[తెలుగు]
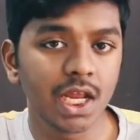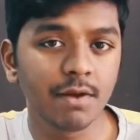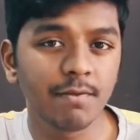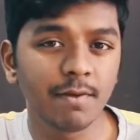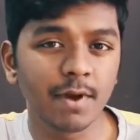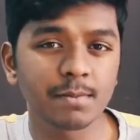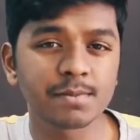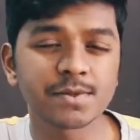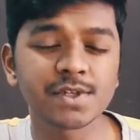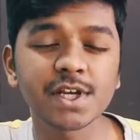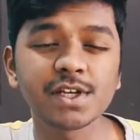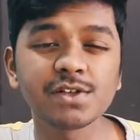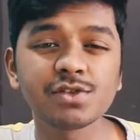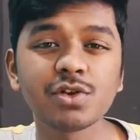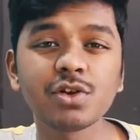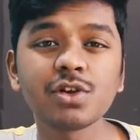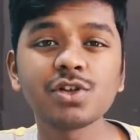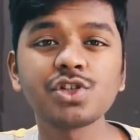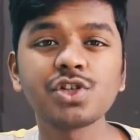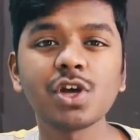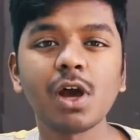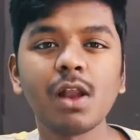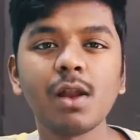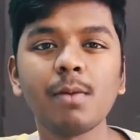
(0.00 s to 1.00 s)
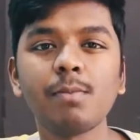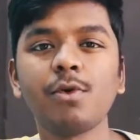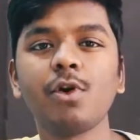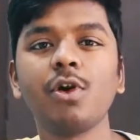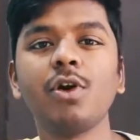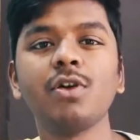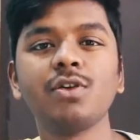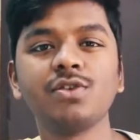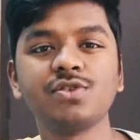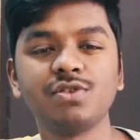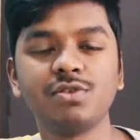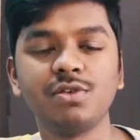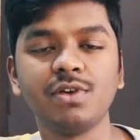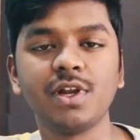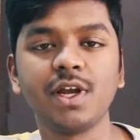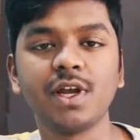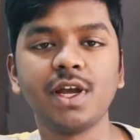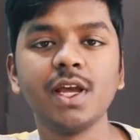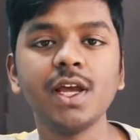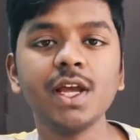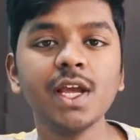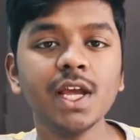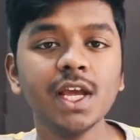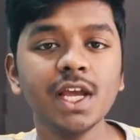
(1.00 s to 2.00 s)
ఈ వెబ్సైట్స్లో చాలా ప్రోడక్ట్స్
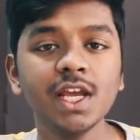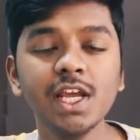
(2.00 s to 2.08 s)
ఉంటాయి